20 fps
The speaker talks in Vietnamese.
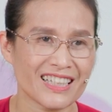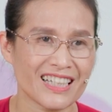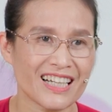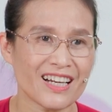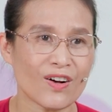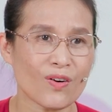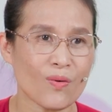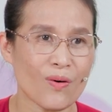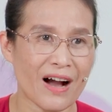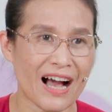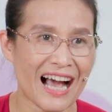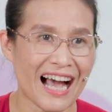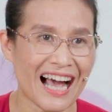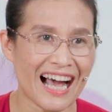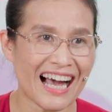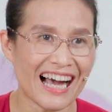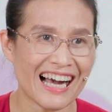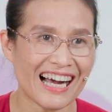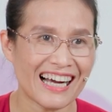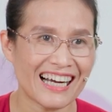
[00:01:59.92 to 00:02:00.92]
Đấy là
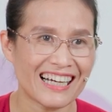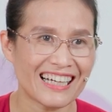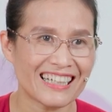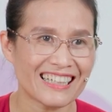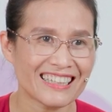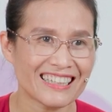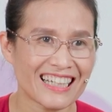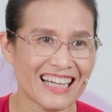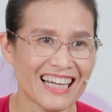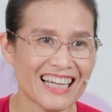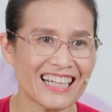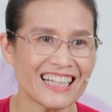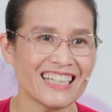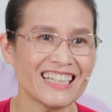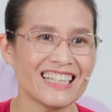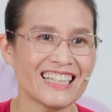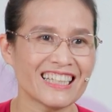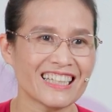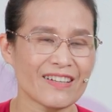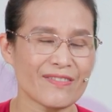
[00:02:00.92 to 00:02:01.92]
quả nhá.
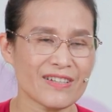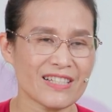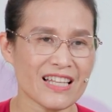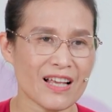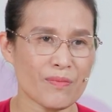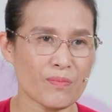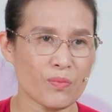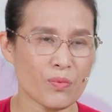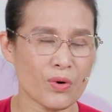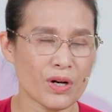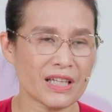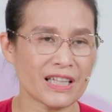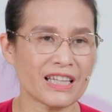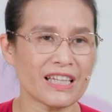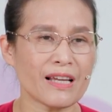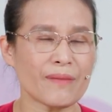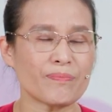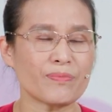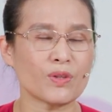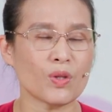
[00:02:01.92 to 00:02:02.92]
Thế bây giờ muốn
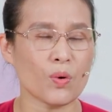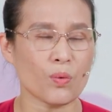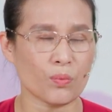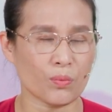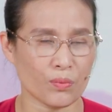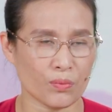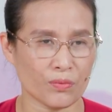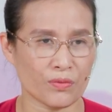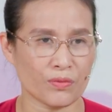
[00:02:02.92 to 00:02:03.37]
tiếp tục